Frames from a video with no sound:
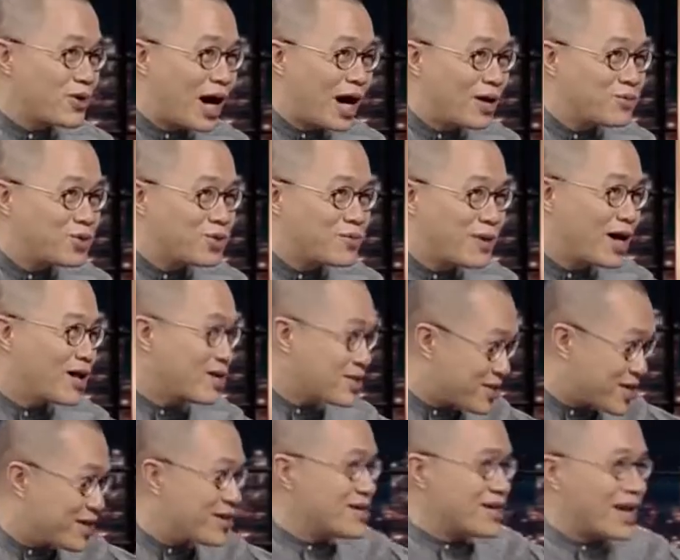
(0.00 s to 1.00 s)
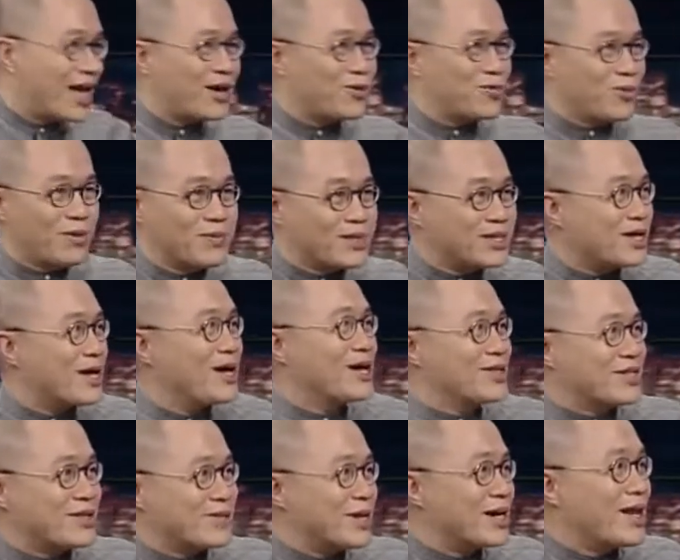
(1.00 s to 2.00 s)
航母吗？行，来，我们撤
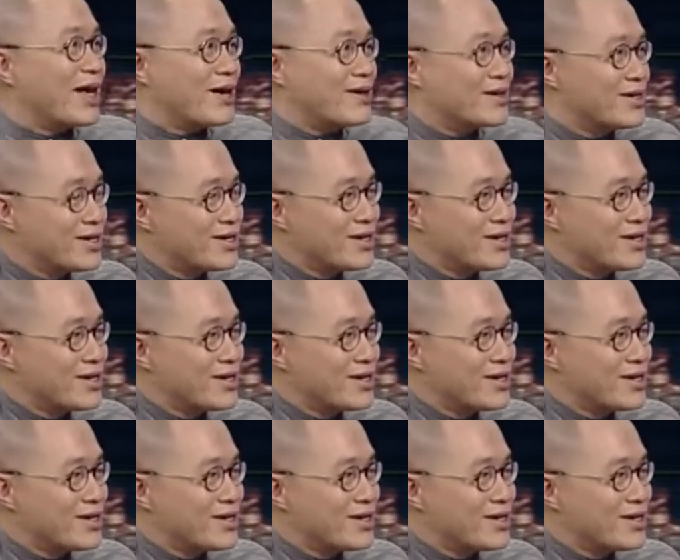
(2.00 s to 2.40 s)
了，你们来。